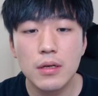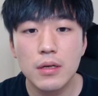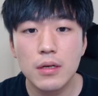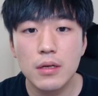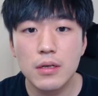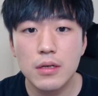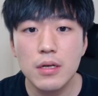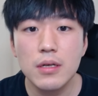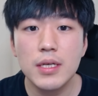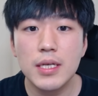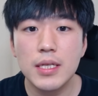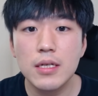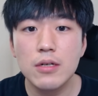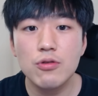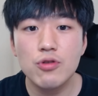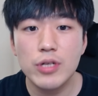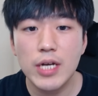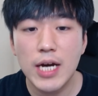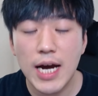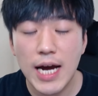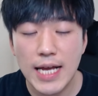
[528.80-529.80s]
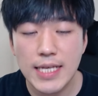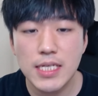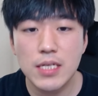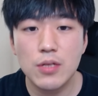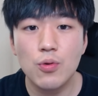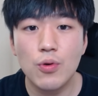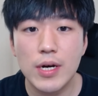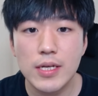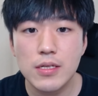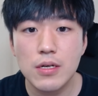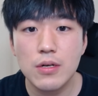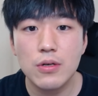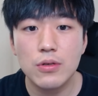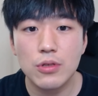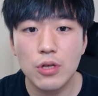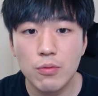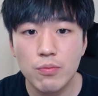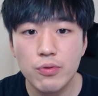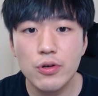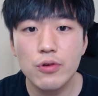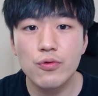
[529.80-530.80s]
그런 기능을 우리가 같이 도와서
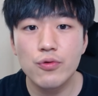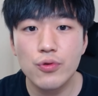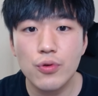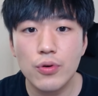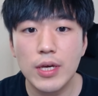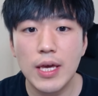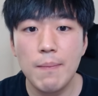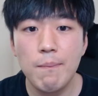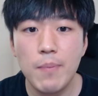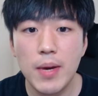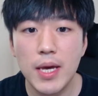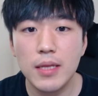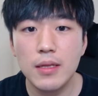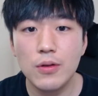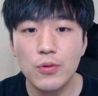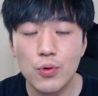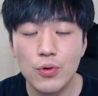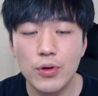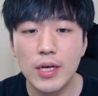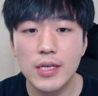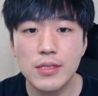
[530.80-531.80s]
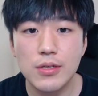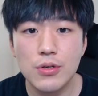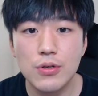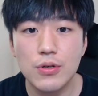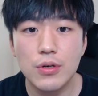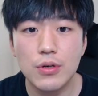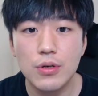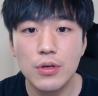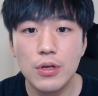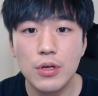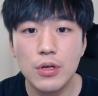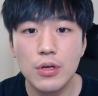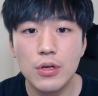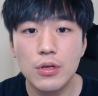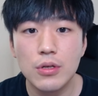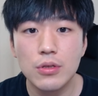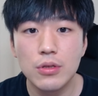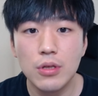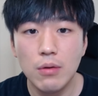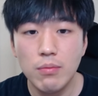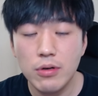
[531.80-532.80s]
더불어 구독 캠페인을 통해서
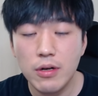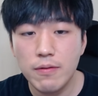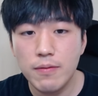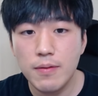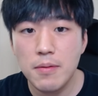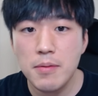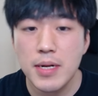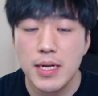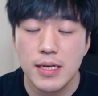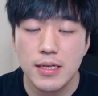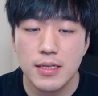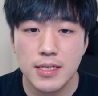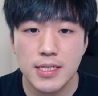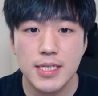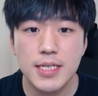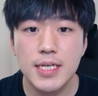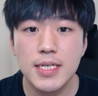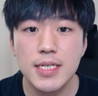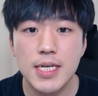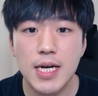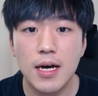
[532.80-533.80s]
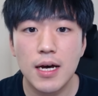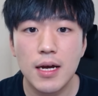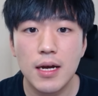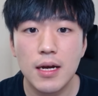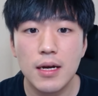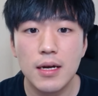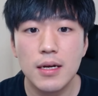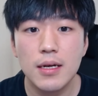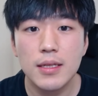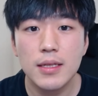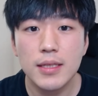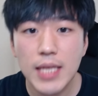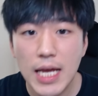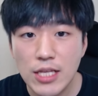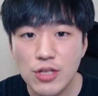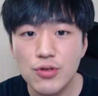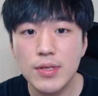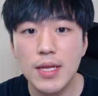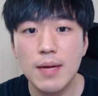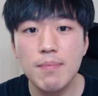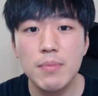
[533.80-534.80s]
더불어 패밀리를 지키자.
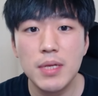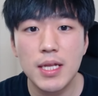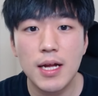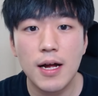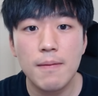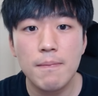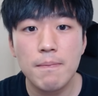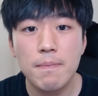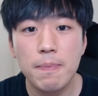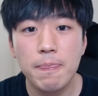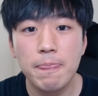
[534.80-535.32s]
단순합니다.